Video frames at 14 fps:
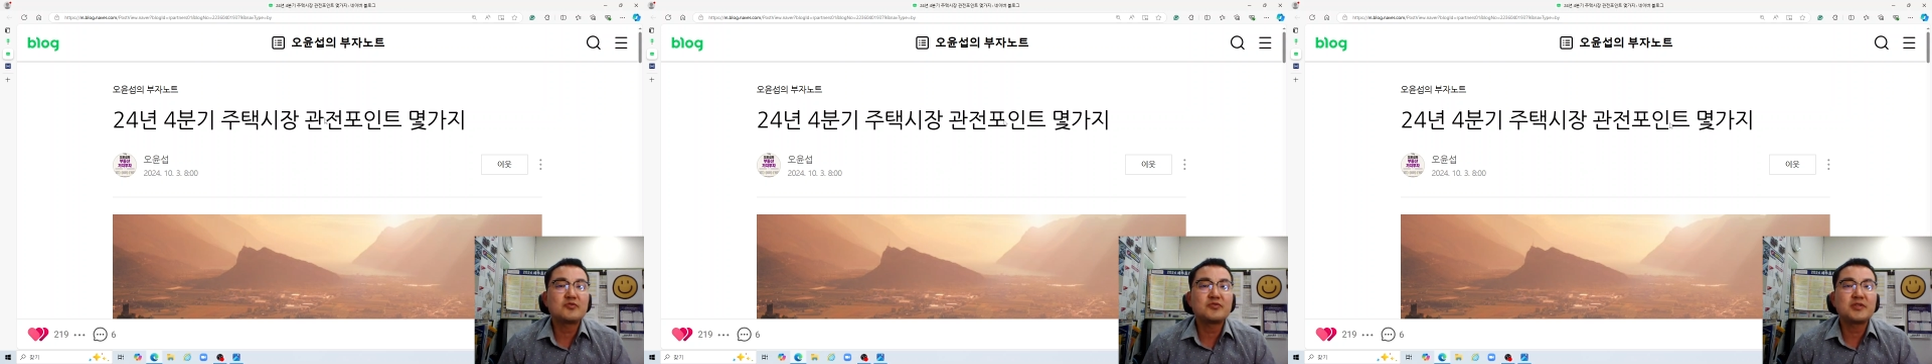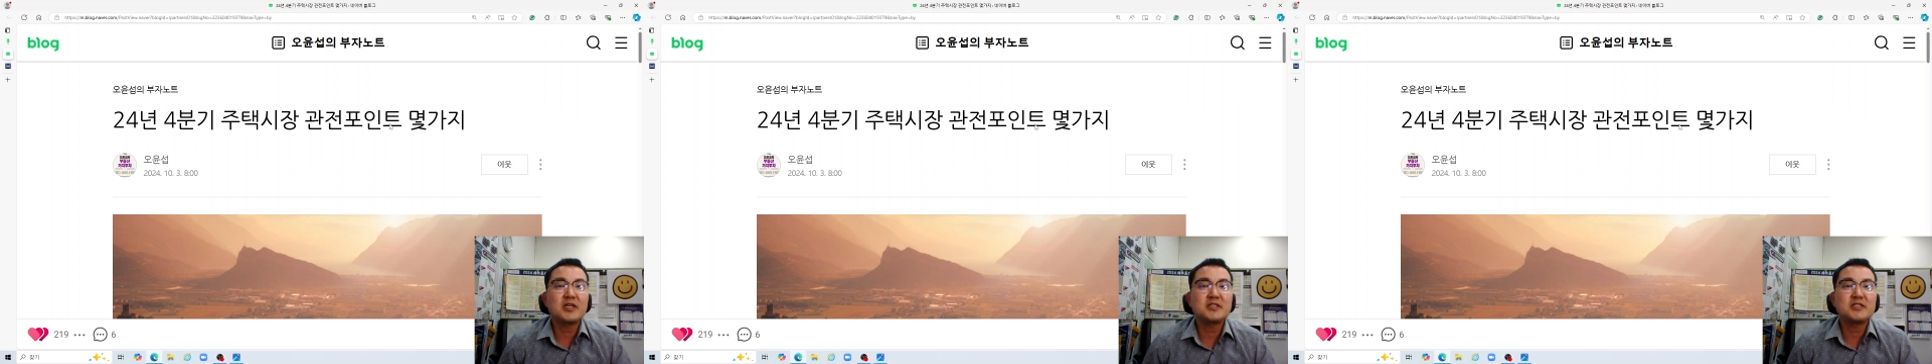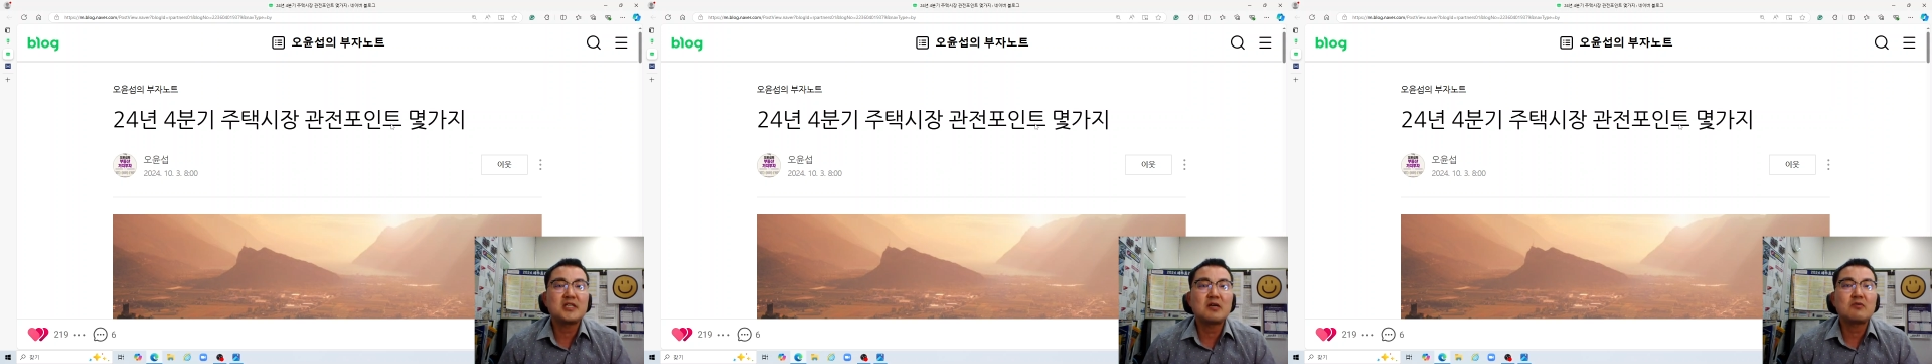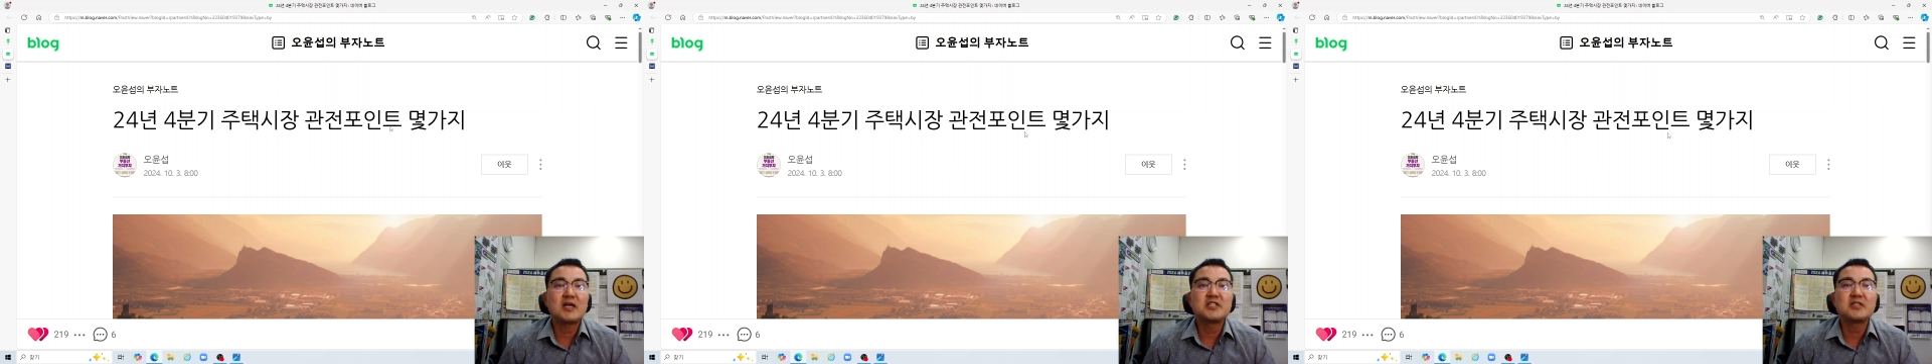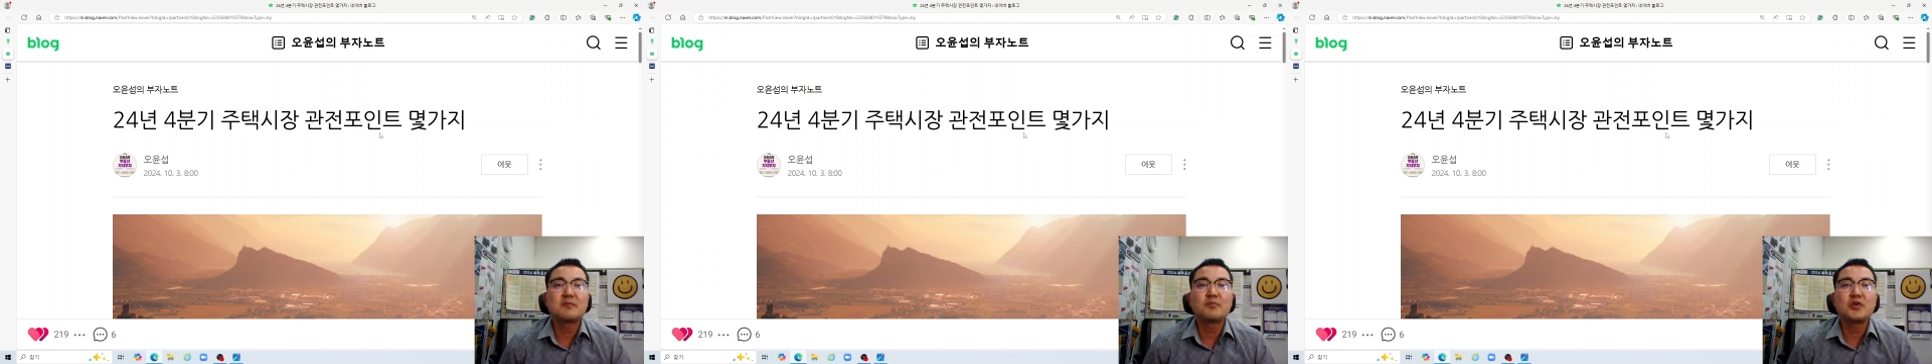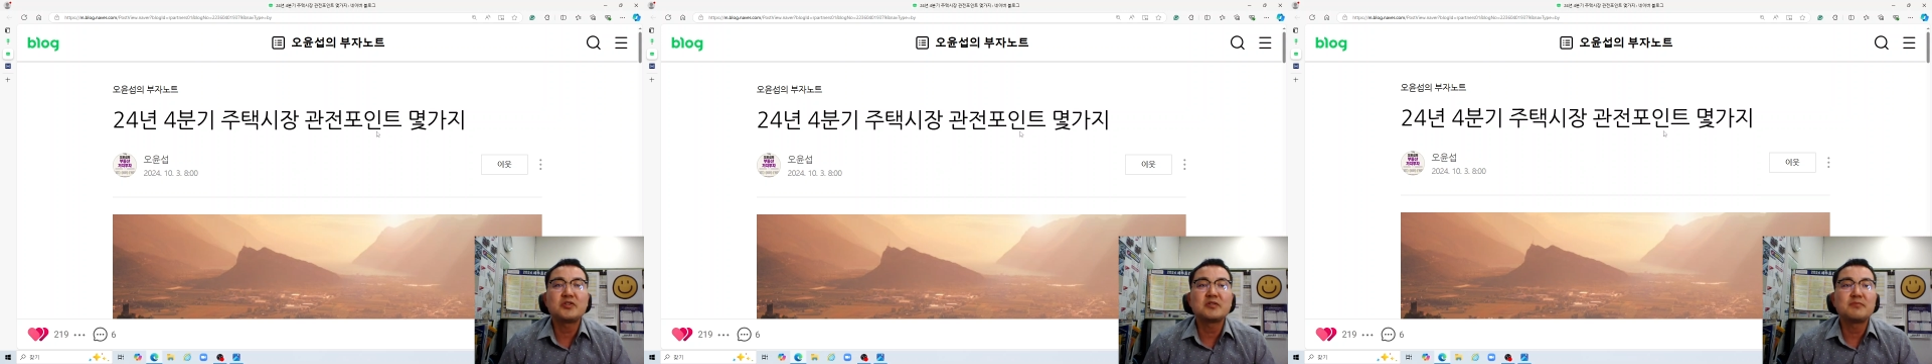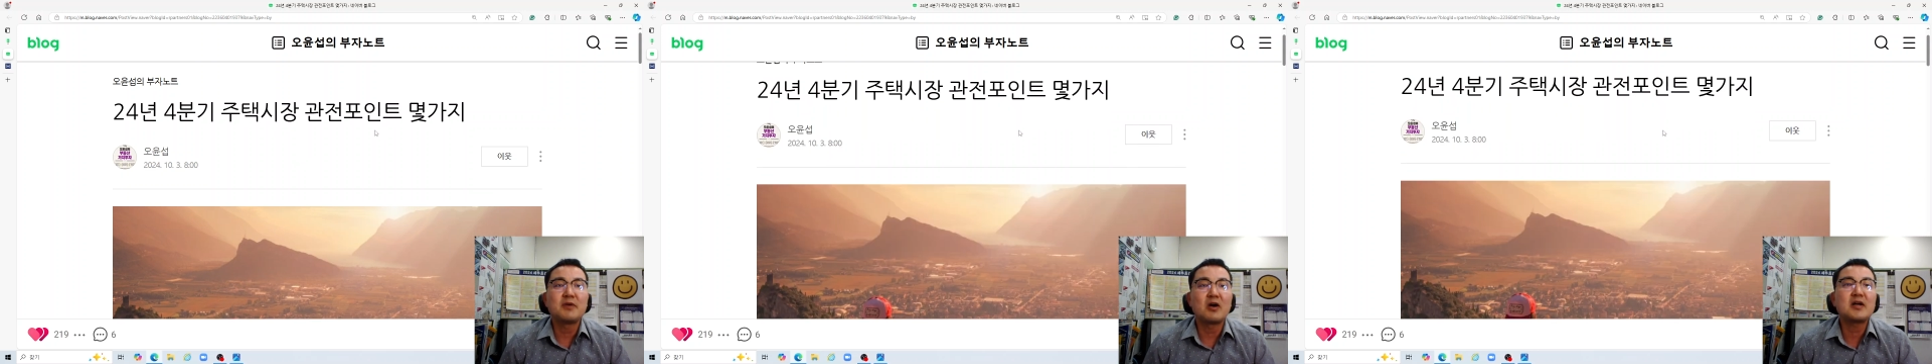주택시장 관전
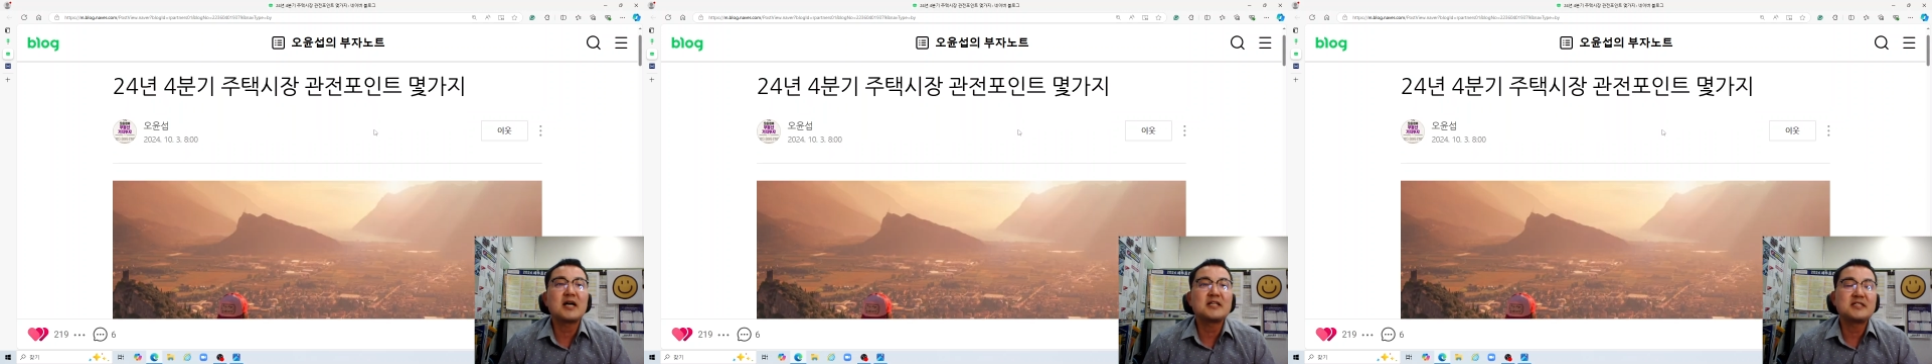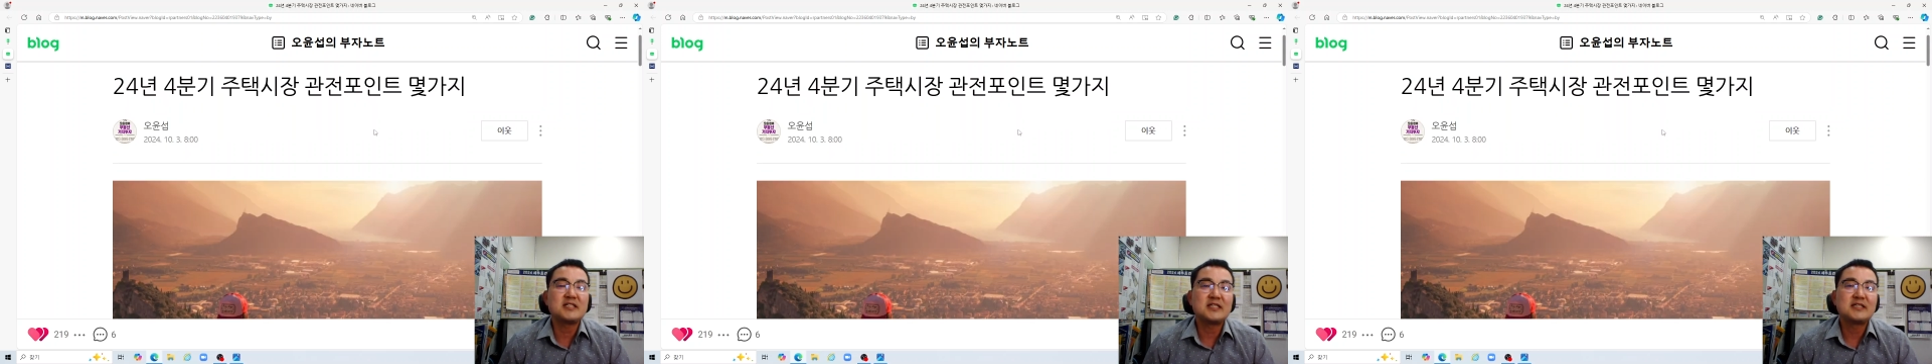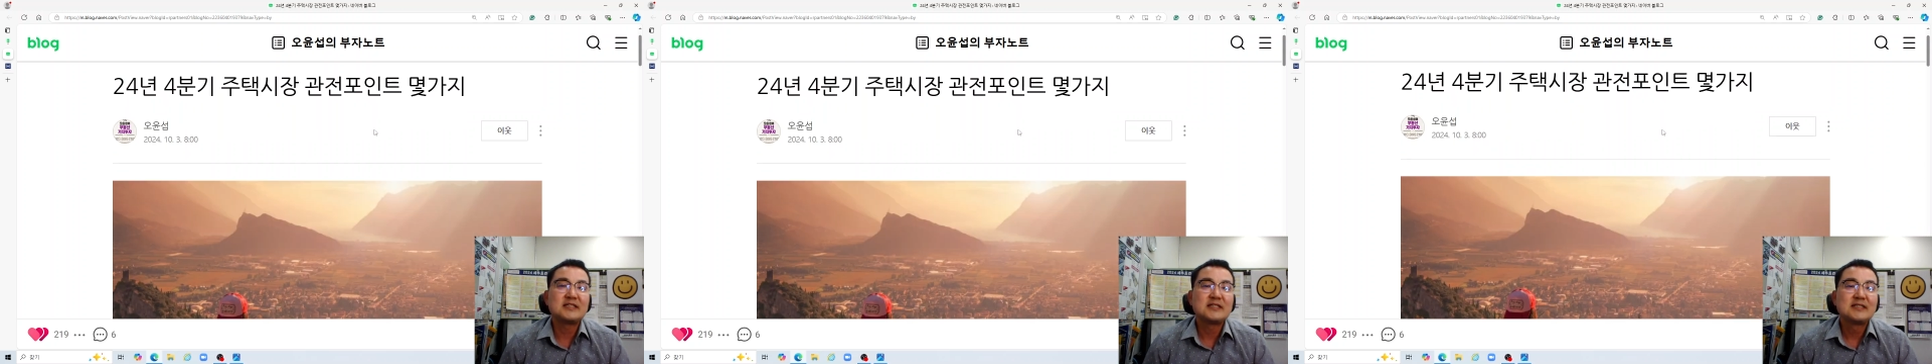포인트 몇 가지.